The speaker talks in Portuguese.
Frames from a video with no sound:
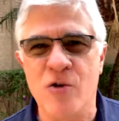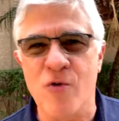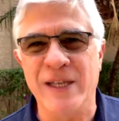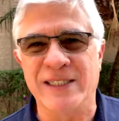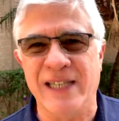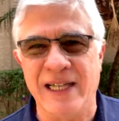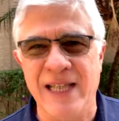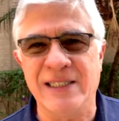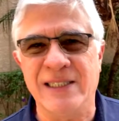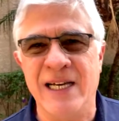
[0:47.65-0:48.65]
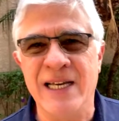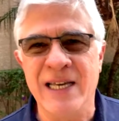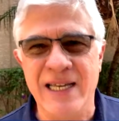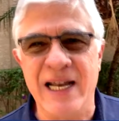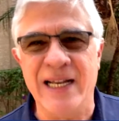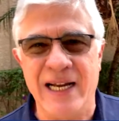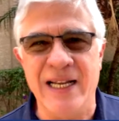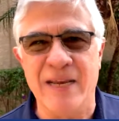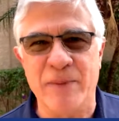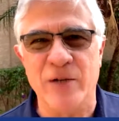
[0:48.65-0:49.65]
com excelência e
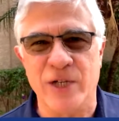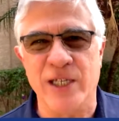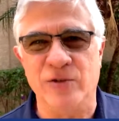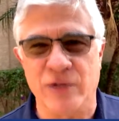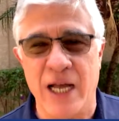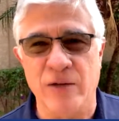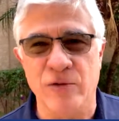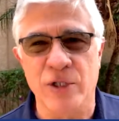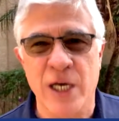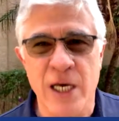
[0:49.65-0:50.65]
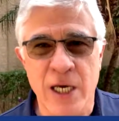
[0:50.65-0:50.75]
alegria pelos resultados.